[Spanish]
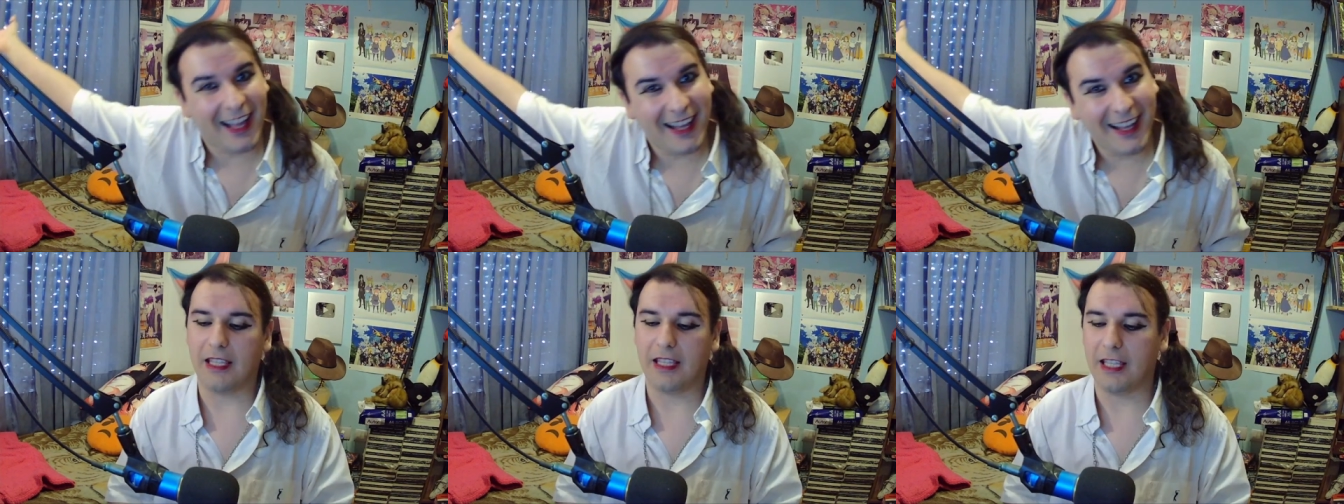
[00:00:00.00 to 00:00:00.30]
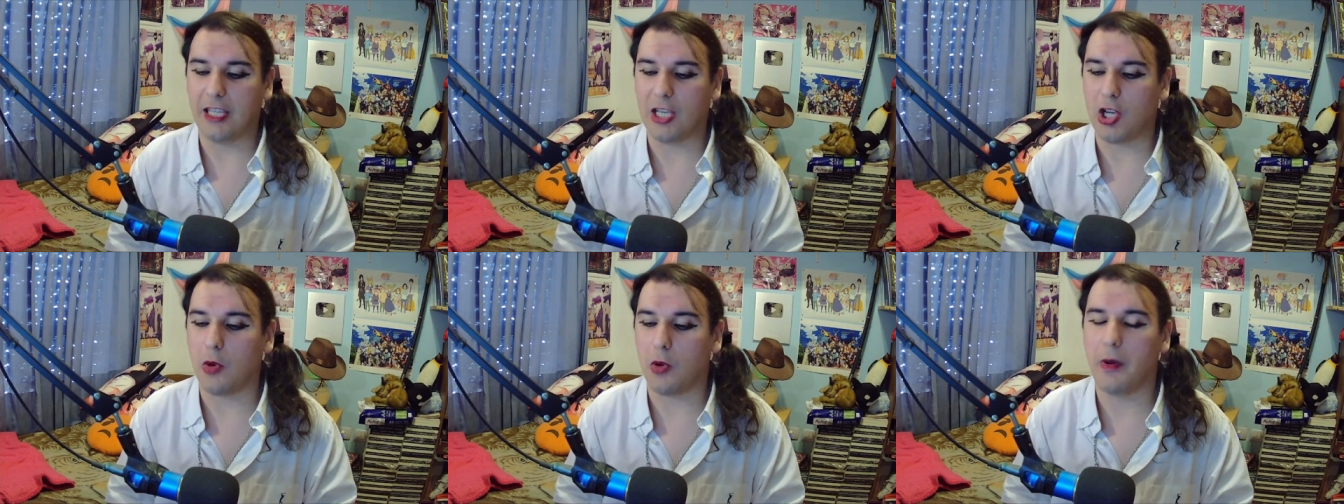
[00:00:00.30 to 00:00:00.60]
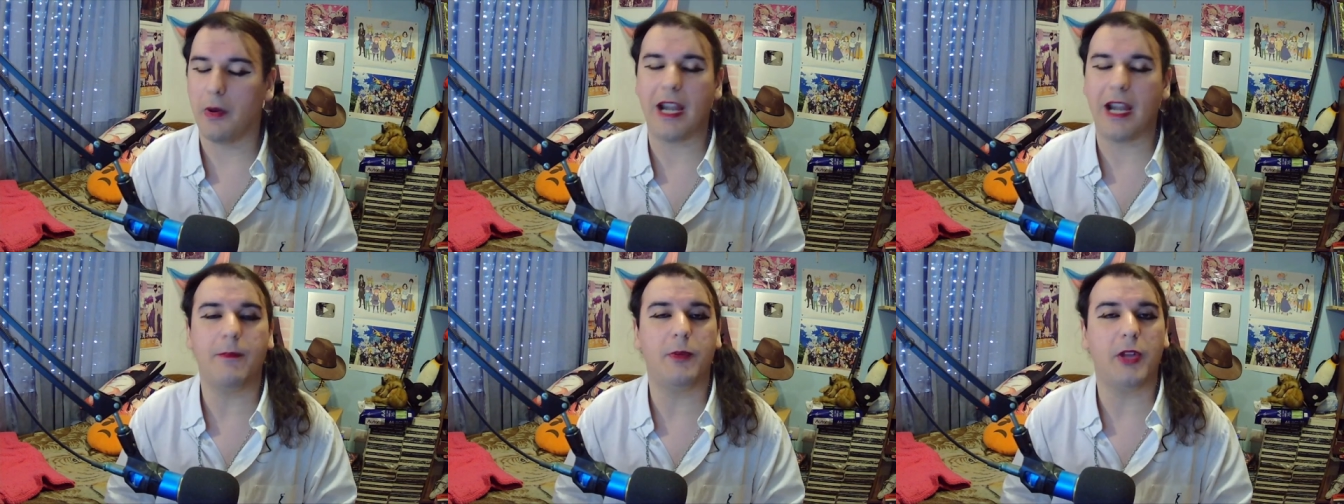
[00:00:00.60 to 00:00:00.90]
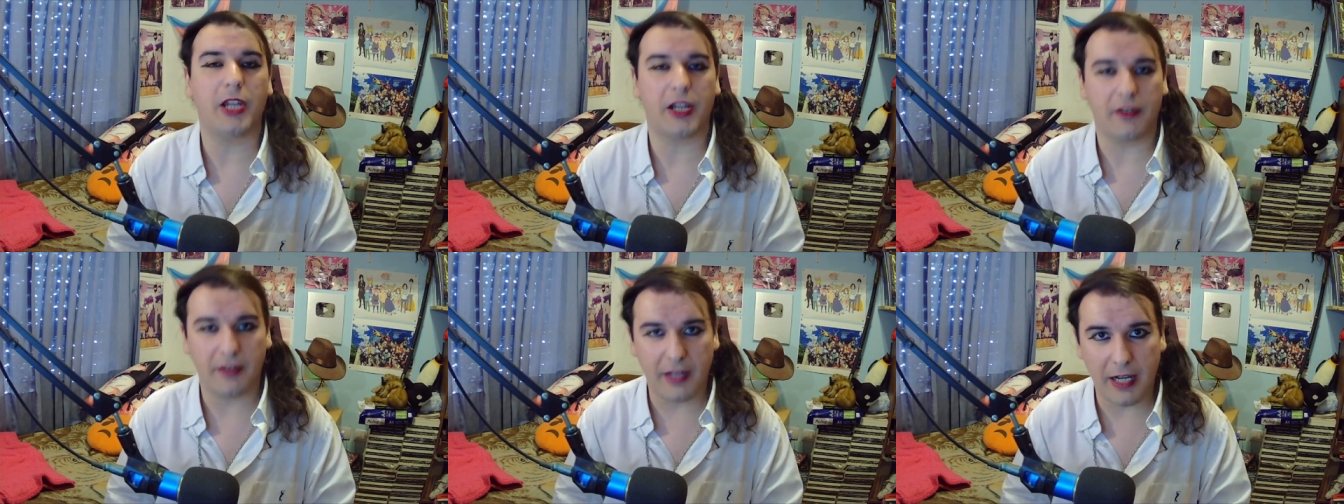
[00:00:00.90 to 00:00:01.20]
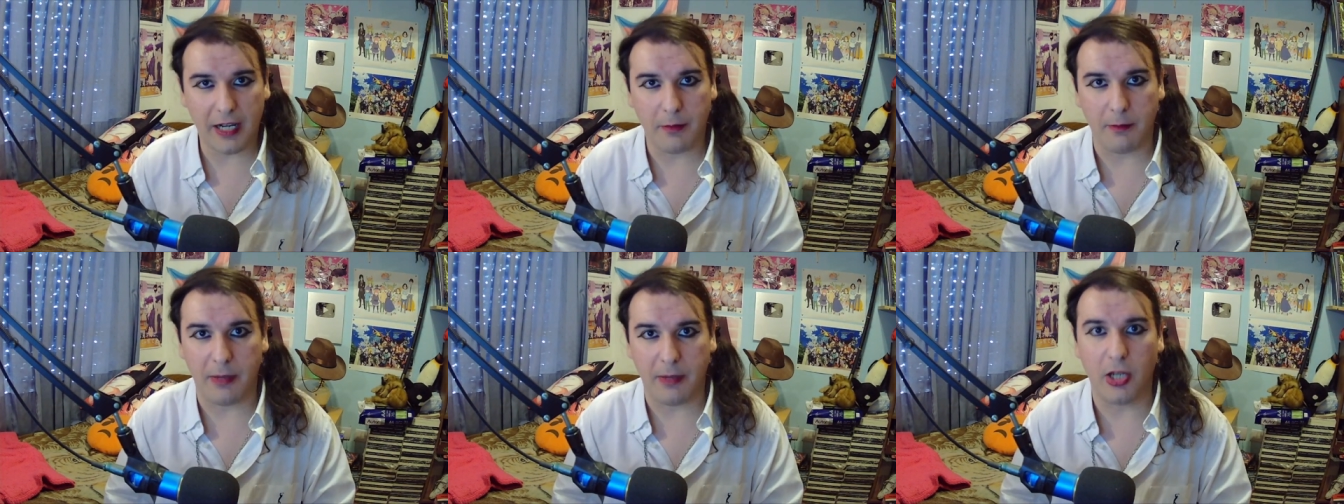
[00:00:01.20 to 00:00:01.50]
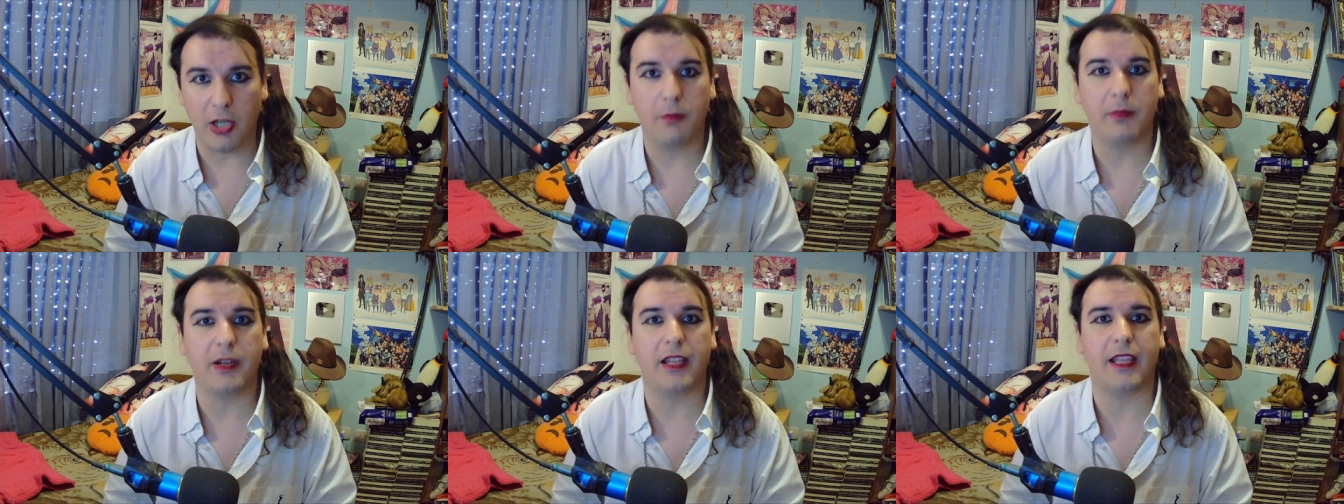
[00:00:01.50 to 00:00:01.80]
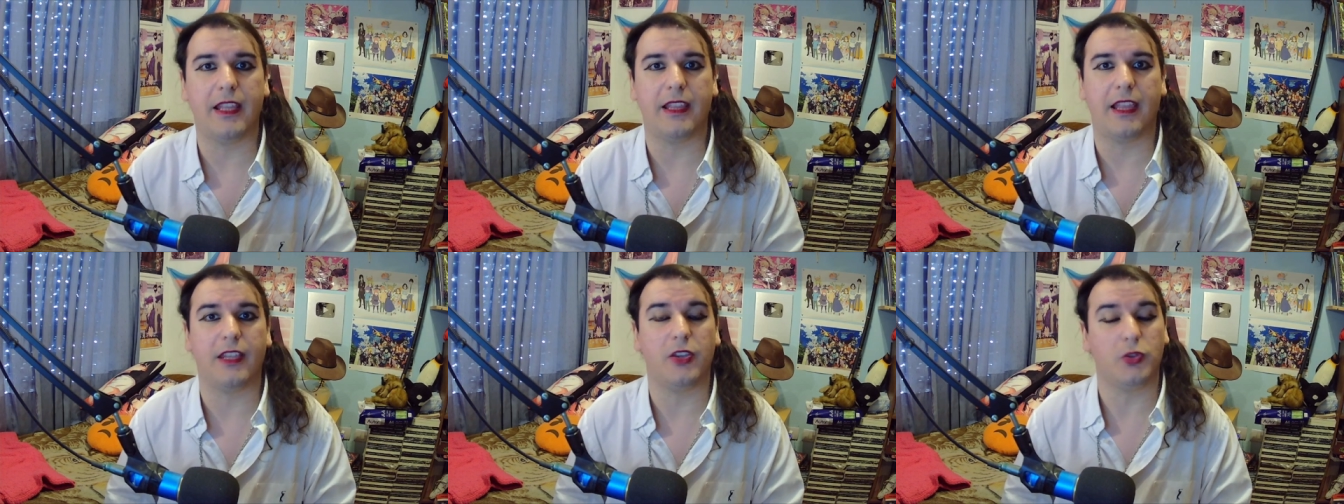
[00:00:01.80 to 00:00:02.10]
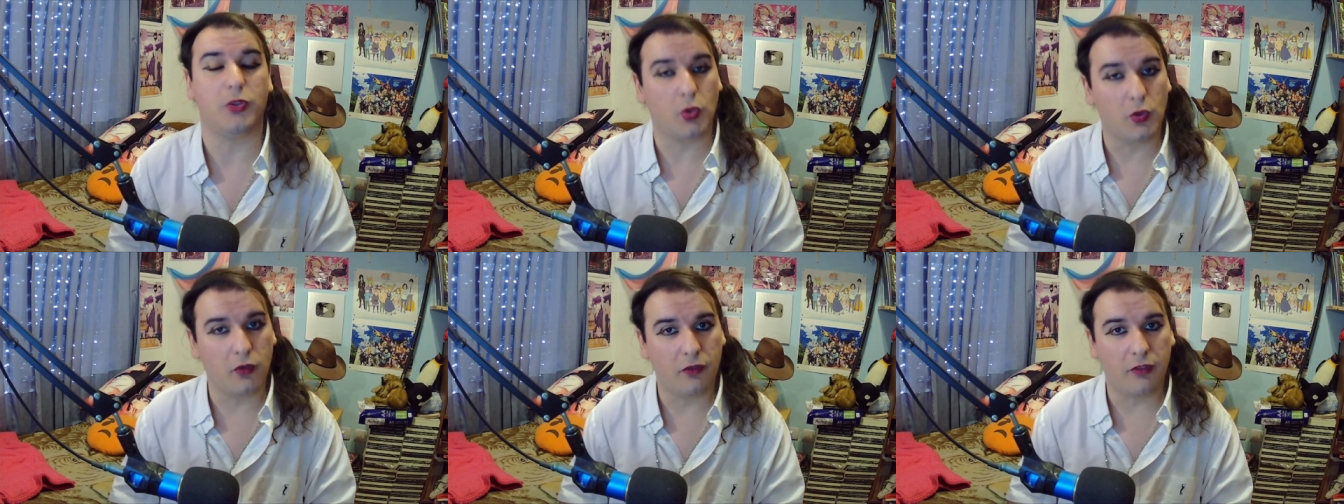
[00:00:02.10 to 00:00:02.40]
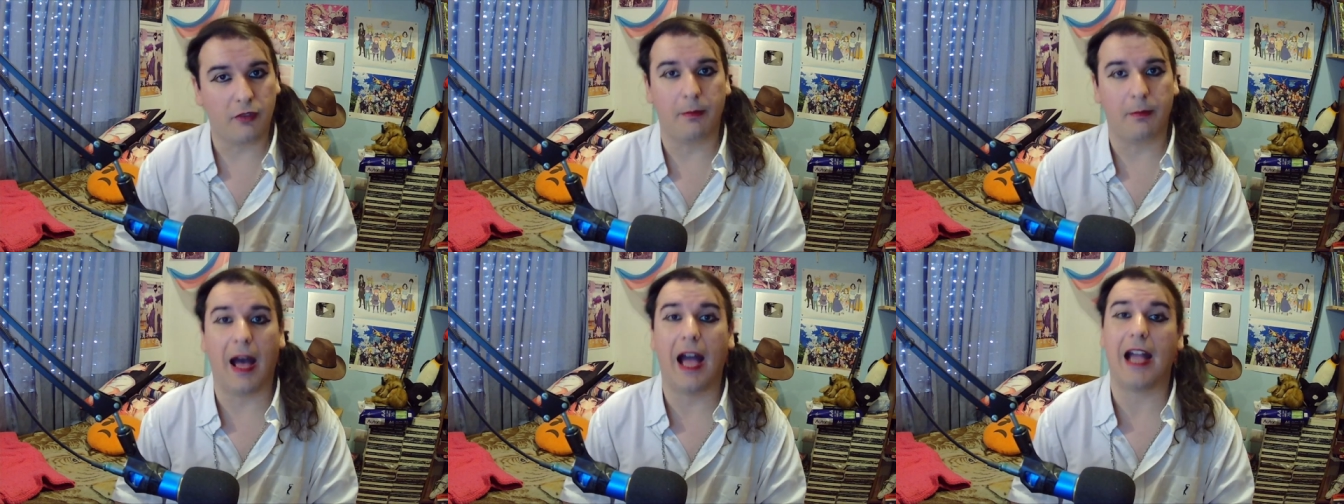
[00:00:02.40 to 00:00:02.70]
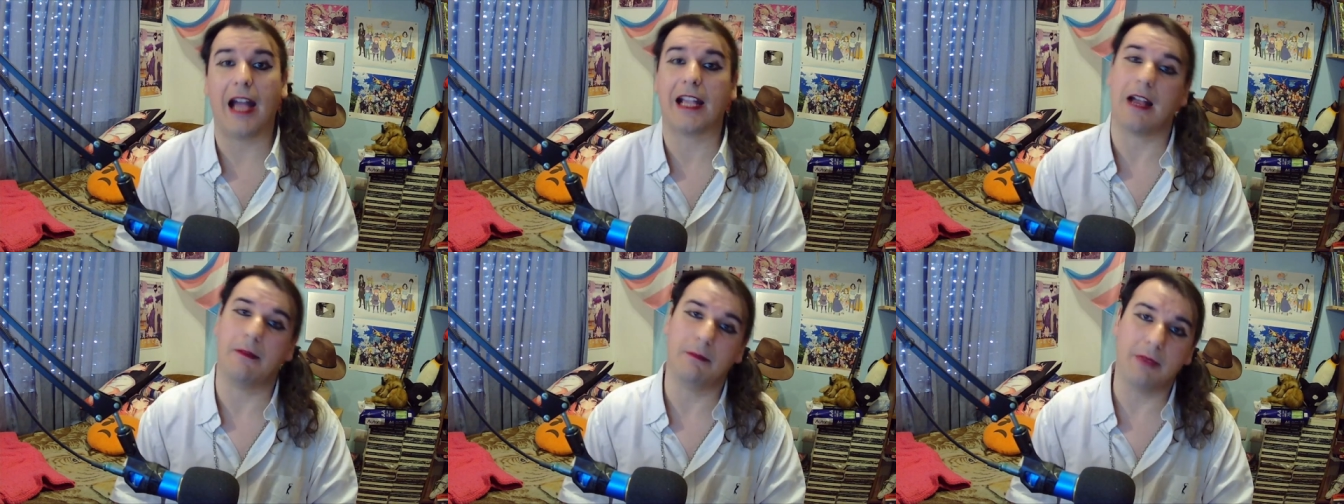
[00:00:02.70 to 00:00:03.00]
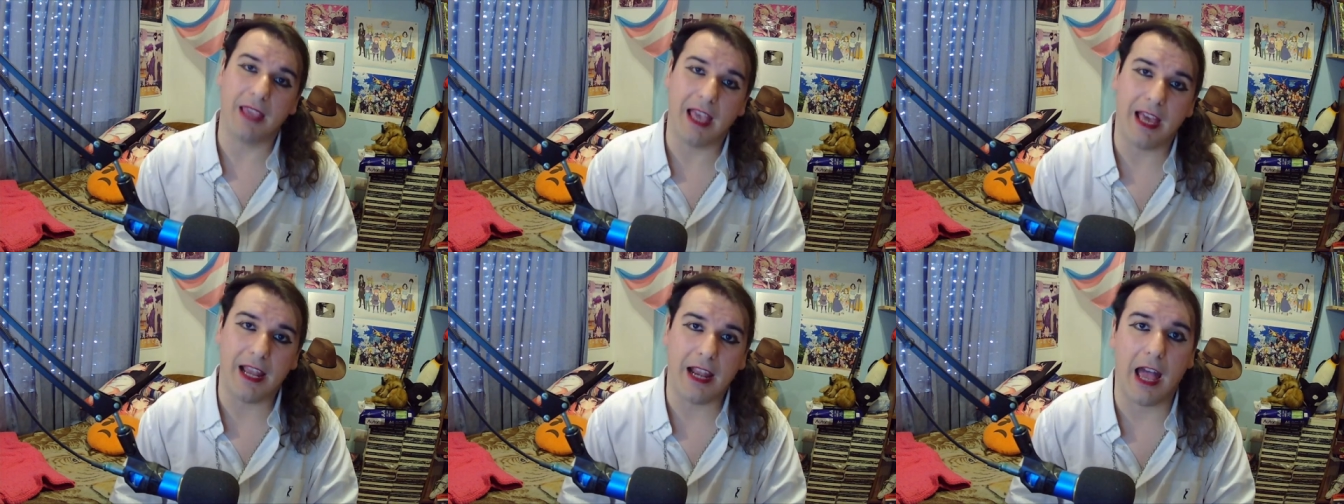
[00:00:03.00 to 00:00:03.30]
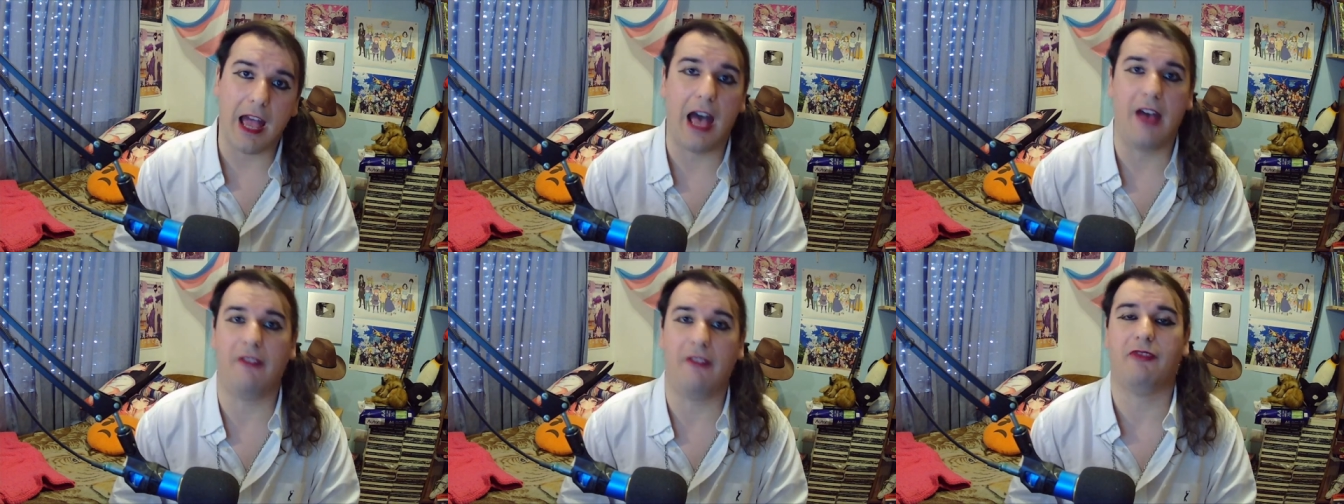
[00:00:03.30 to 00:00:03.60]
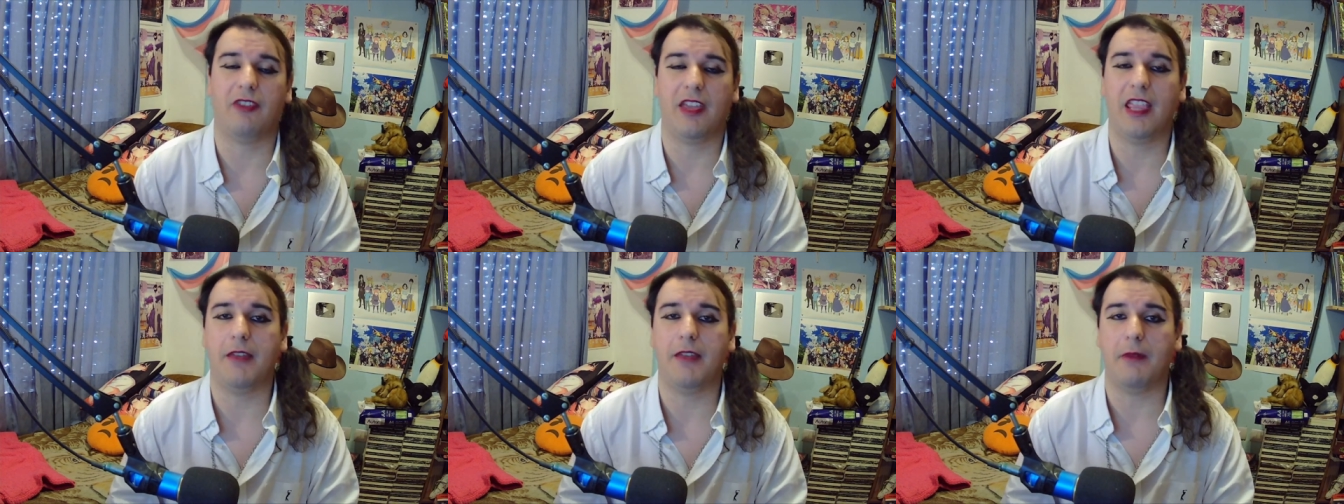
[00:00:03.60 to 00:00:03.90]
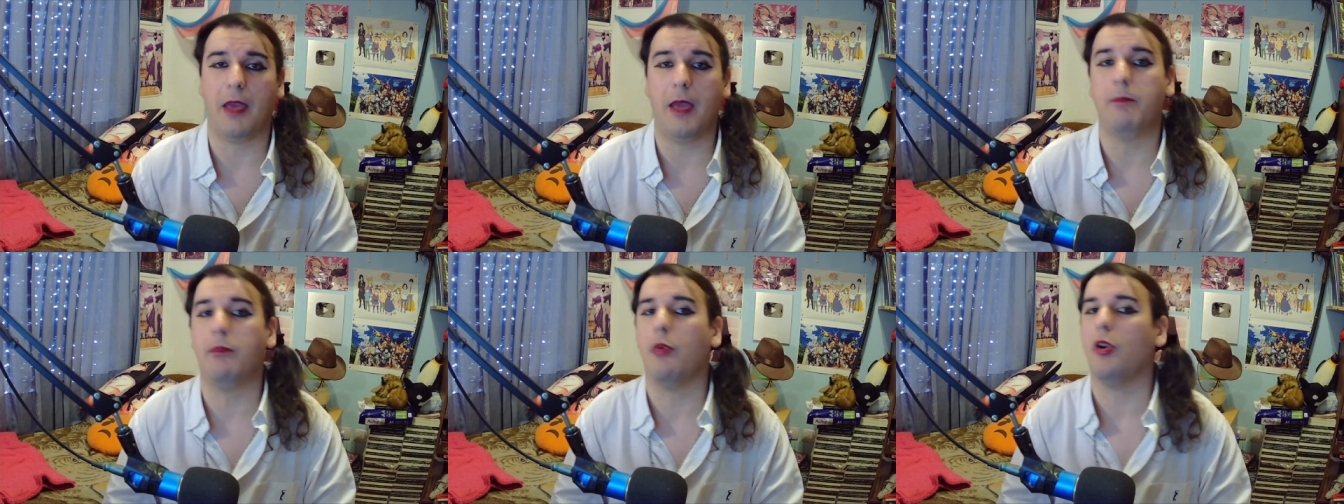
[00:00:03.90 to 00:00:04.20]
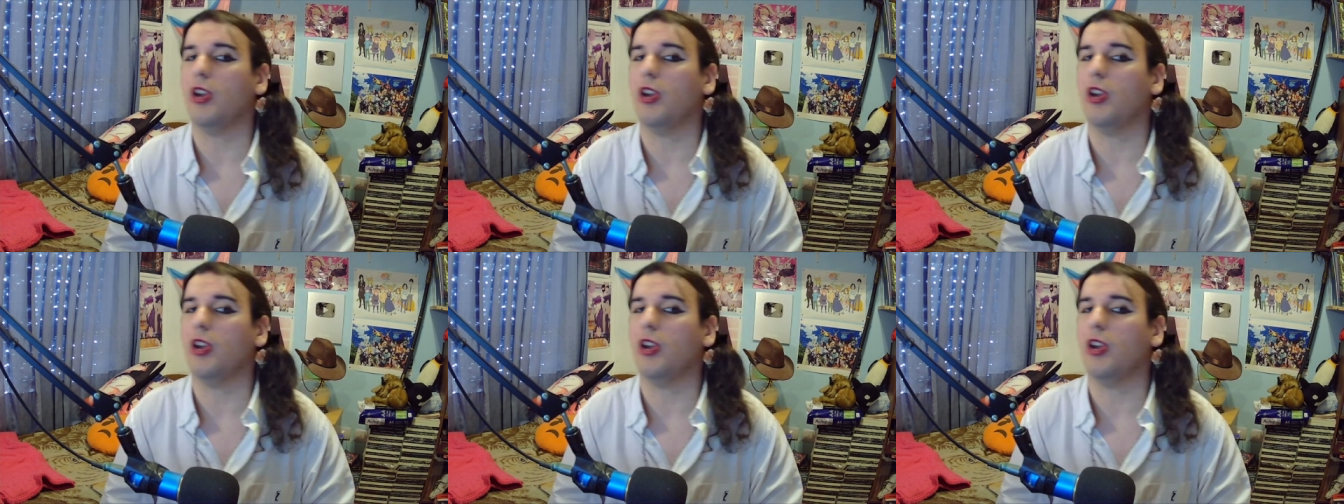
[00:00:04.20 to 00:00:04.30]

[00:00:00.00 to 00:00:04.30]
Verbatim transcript: Y como van a poder ver, mi nombre de YouTube va a cambiar a B.